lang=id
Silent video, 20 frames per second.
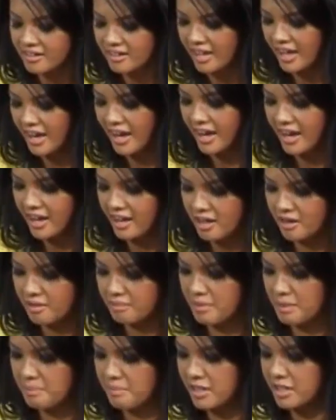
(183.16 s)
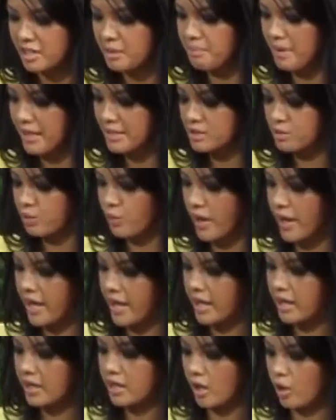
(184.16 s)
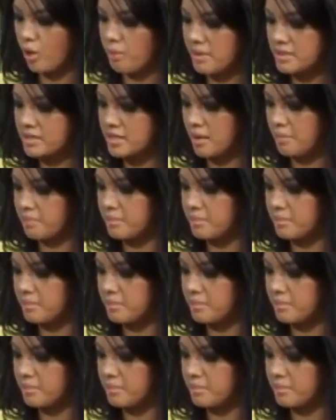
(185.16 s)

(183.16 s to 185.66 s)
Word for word: Yay, memang the best way kalau masak